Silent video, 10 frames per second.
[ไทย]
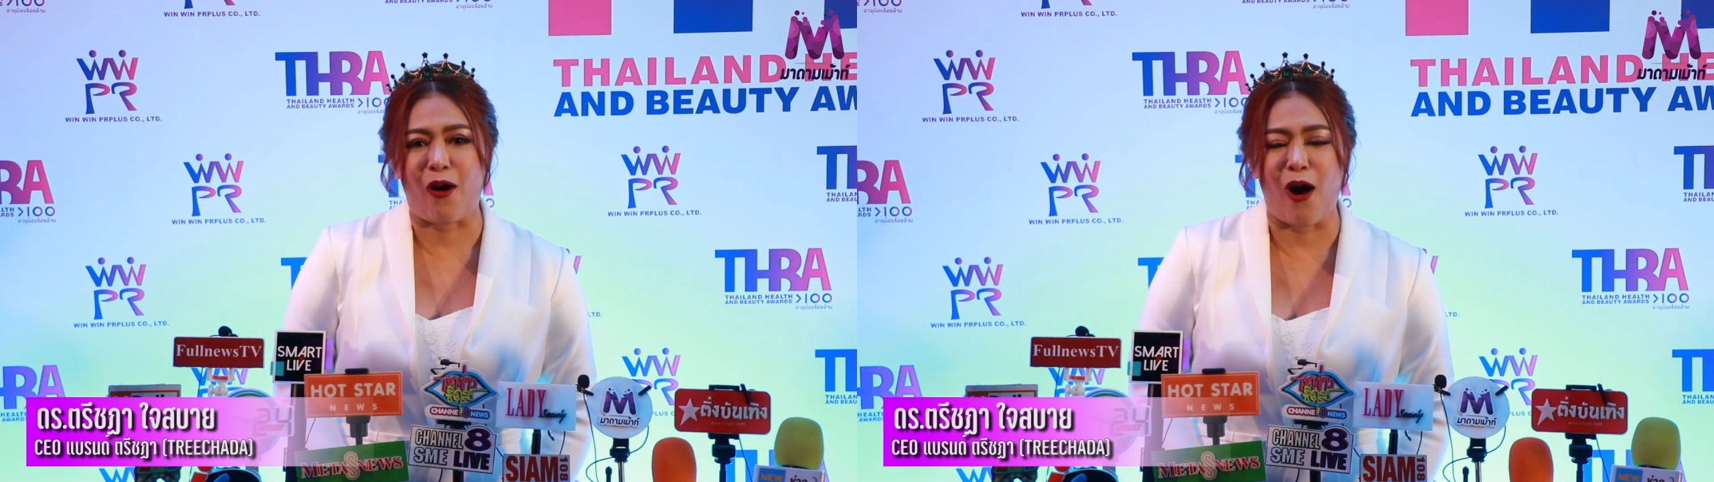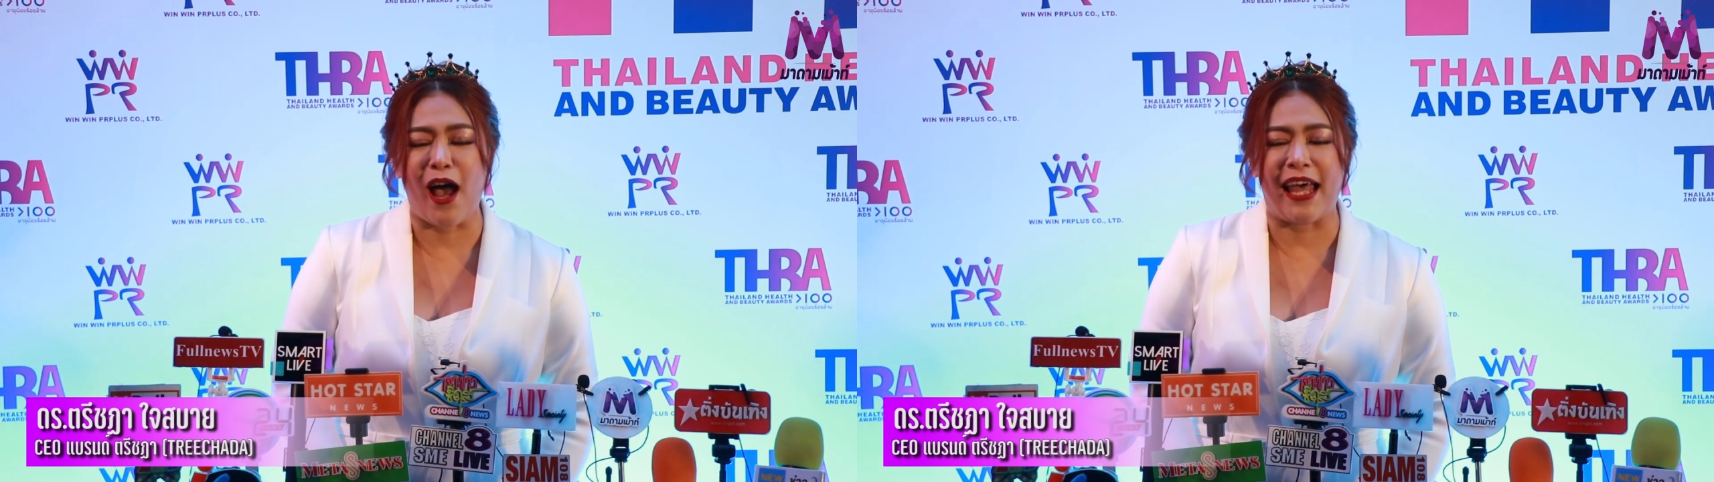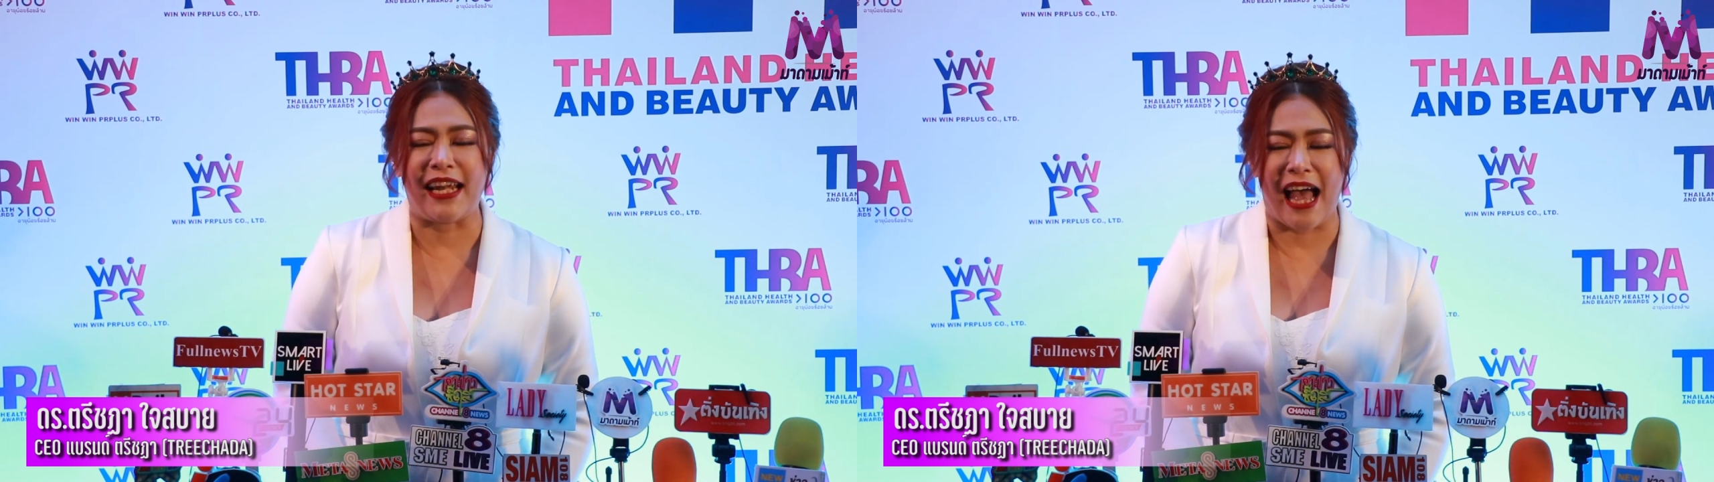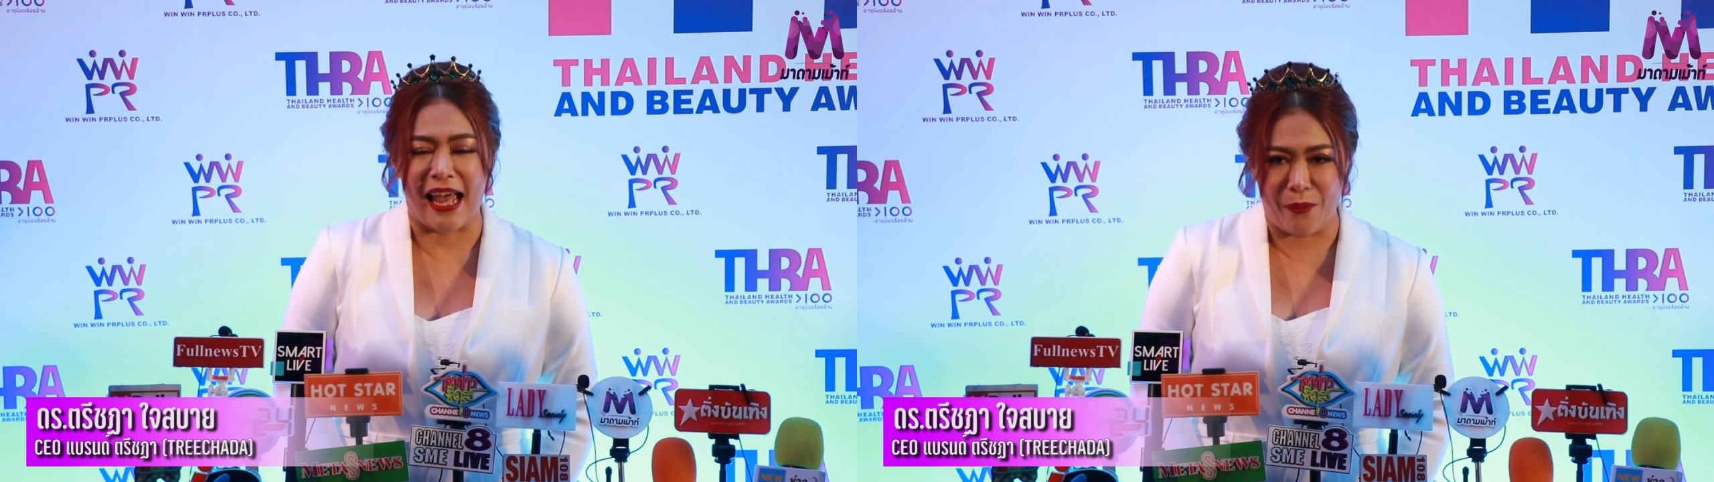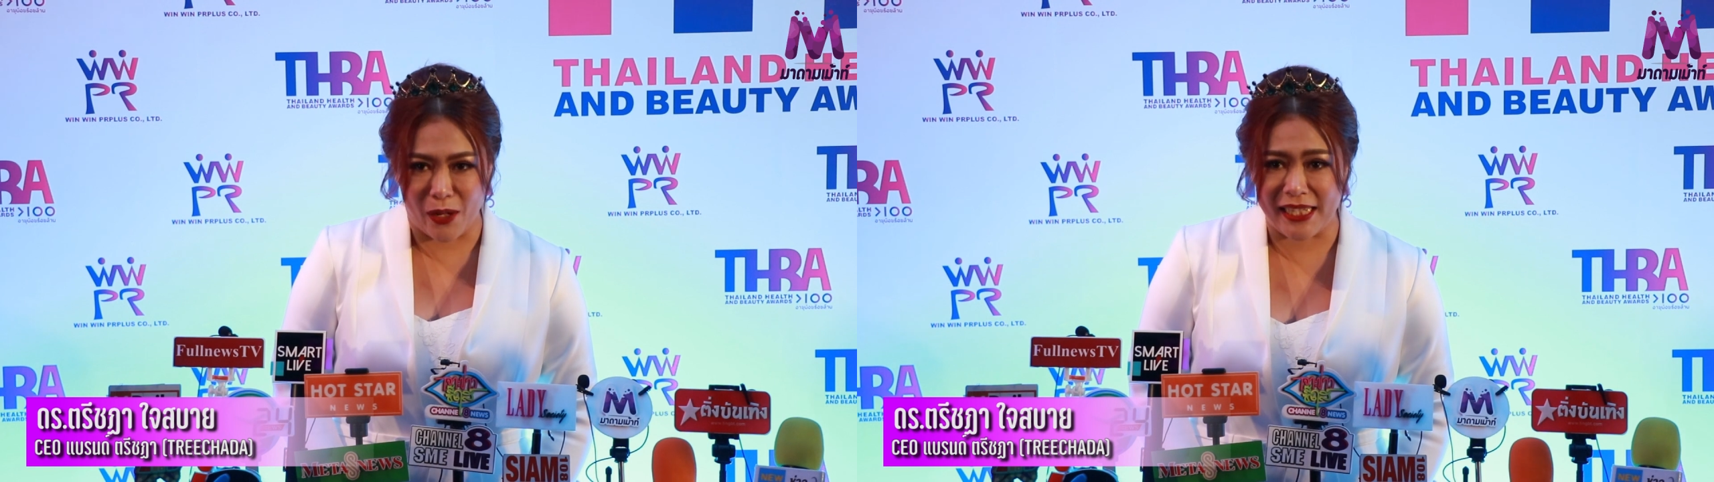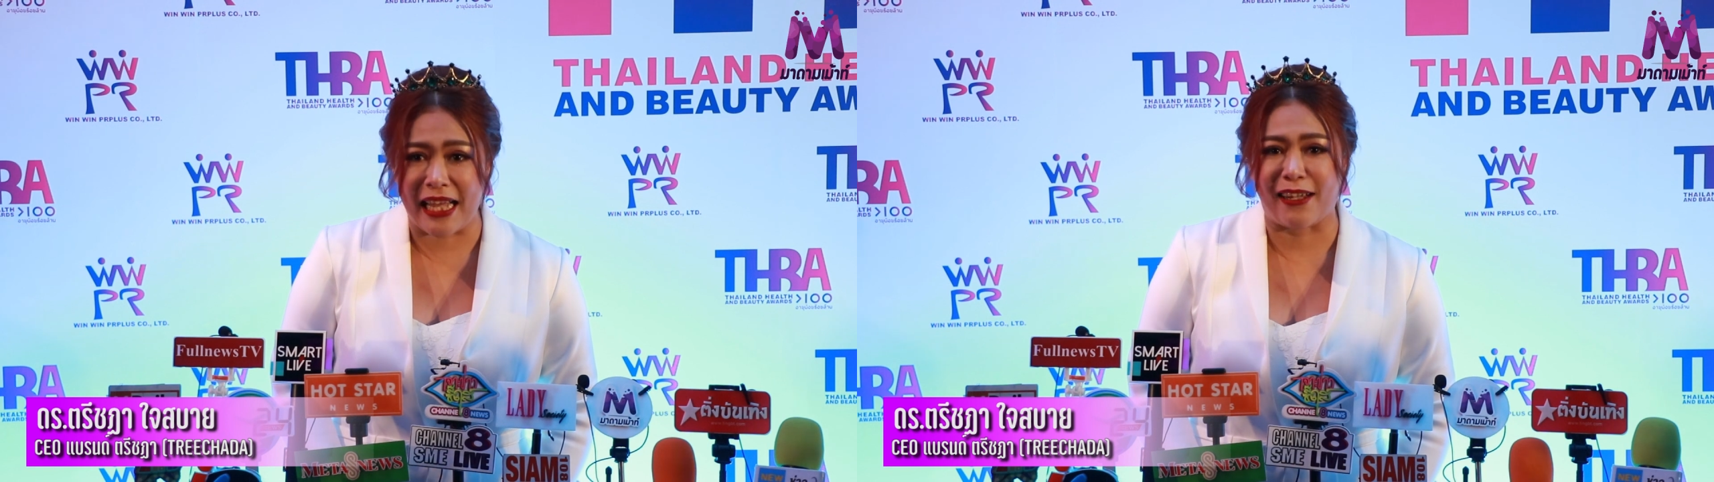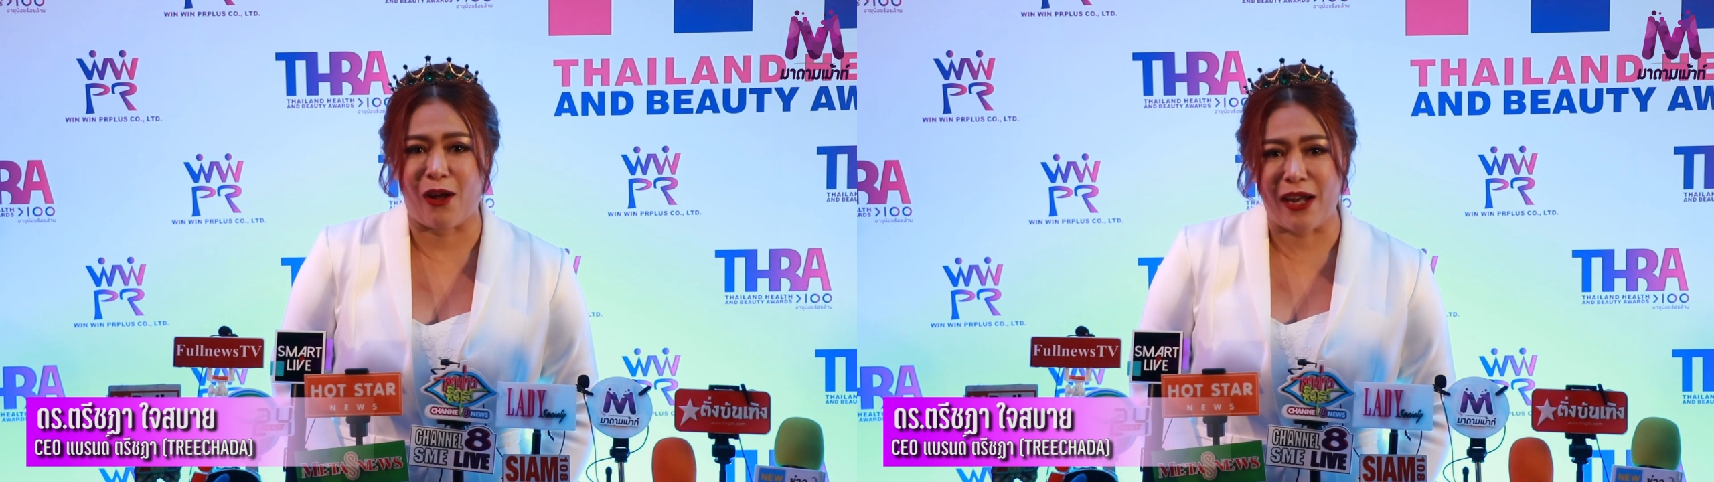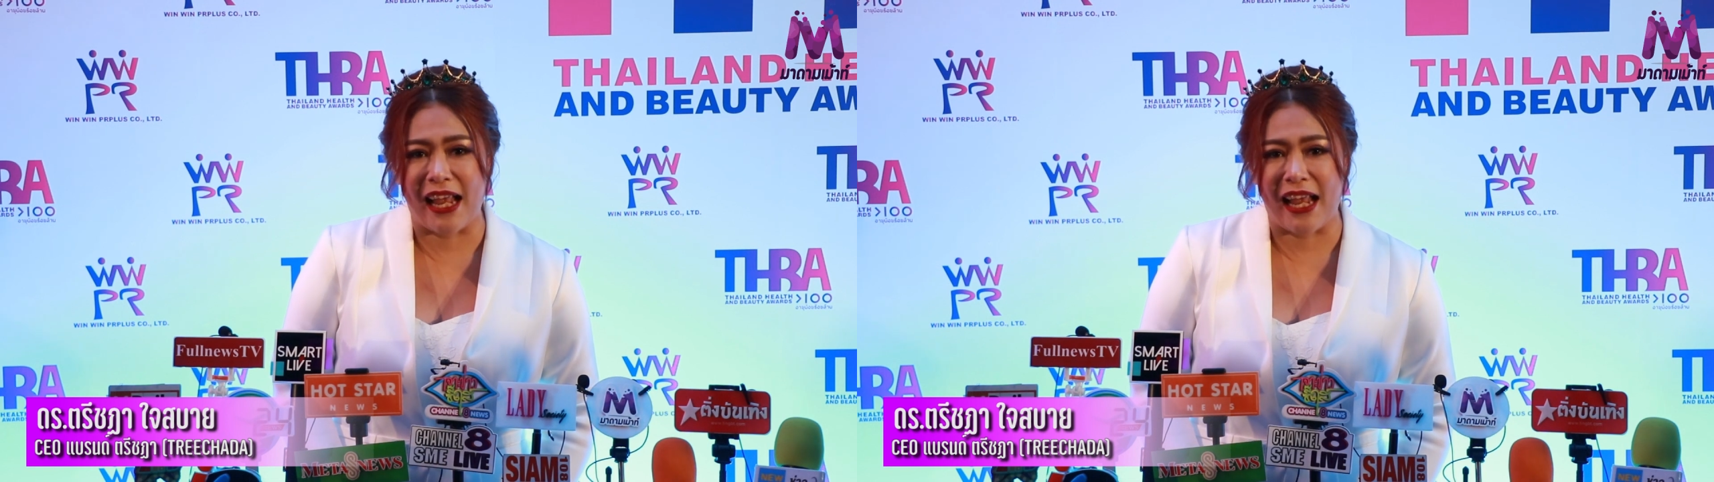ก็แอดไลน์บริษัทเท่า